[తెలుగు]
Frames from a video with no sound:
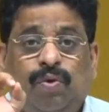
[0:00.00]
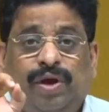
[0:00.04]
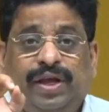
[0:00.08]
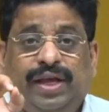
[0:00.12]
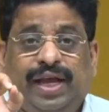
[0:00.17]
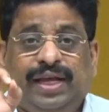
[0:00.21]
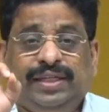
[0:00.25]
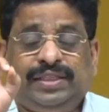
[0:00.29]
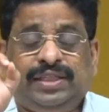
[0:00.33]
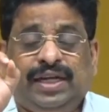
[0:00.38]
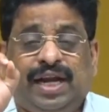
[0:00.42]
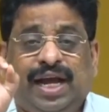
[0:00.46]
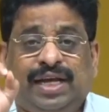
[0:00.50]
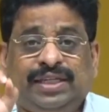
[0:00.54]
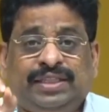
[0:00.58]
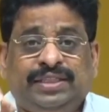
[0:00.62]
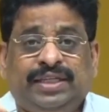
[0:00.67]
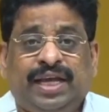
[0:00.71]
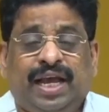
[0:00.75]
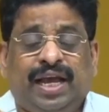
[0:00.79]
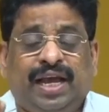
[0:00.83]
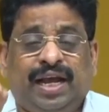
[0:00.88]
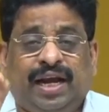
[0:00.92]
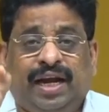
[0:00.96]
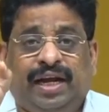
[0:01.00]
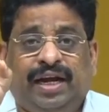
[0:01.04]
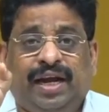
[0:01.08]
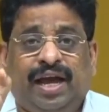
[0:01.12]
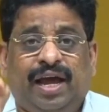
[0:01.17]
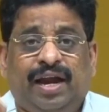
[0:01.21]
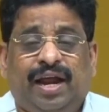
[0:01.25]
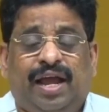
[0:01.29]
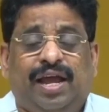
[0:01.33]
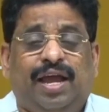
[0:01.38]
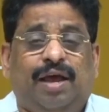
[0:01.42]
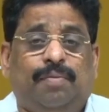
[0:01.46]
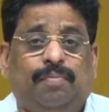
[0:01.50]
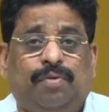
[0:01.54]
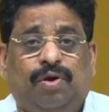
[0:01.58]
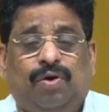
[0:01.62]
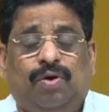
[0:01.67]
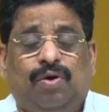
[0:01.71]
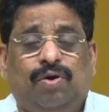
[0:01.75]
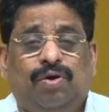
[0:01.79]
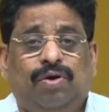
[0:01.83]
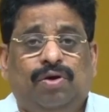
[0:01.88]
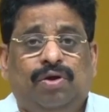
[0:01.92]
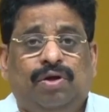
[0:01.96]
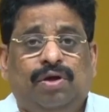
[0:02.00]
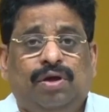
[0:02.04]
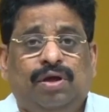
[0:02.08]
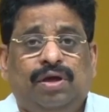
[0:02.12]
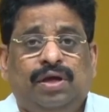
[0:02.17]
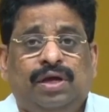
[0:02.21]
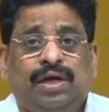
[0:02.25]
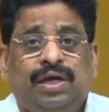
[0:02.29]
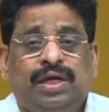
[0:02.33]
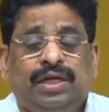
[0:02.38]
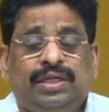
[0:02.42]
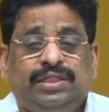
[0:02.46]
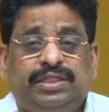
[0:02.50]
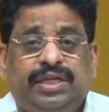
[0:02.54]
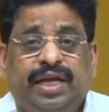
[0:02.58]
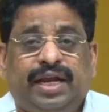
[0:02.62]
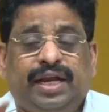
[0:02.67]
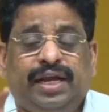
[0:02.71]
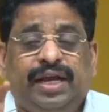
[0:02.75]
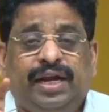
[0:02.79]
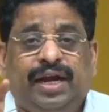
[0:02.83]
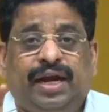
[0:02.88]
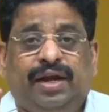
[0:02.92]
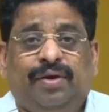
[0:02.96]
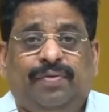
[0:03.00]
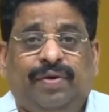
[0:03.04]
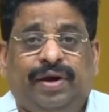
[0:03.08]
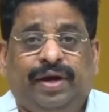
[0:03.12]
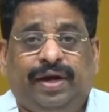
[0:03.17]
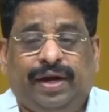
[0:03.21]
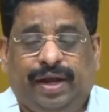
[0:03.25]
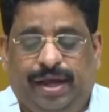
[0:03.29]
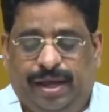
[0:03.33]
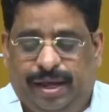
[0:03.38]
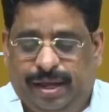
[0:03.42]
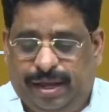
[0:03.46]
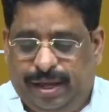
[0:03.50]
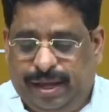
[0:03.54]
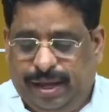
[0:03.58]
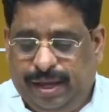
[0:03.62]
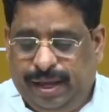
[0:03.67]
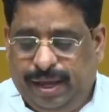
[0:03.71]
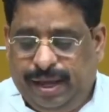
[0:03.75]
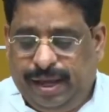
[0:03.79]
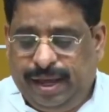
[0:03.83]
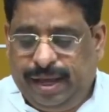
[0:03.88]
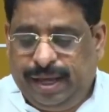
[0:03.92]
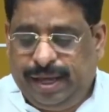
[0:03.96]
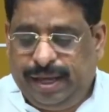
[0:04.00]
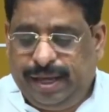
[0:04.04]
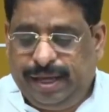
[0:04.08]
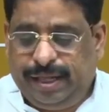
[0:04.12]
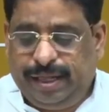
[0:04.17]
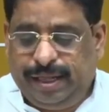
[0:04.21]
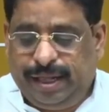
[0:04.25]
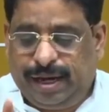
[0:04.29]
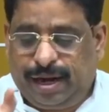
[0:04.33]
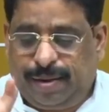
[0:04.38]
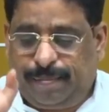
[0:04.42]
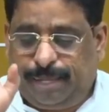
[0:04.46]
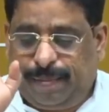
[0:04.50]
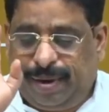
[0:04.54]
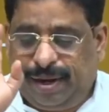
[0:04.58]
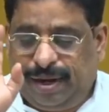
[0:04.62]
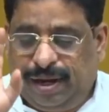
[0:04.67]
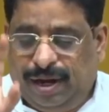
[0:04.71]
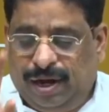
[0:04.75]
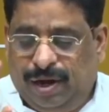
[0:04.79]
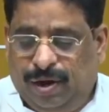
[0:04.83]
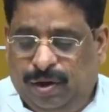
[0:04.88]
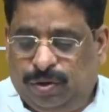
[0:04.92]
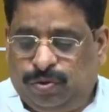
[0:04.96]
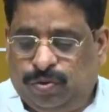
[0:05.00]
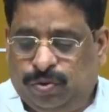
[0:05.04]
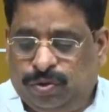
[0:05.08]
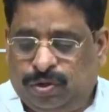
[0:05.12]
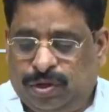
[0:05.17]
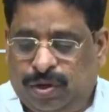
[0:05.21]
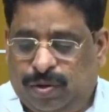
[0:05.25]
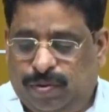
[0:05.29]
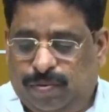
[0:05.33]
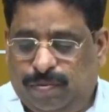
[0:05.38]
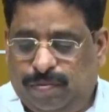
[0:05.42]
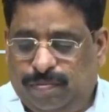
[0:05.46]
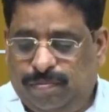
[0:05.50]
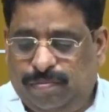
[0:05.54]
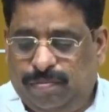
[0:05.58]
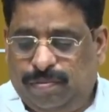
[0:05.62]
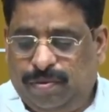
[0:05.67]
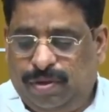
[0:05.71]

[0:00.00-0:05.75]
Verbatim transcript: వైఎస్ రాజశేఖర రెడ్డి గారి హయాంలో జరిగినటువంటి ఇందిరమ్మ ఇల్లు చూసాం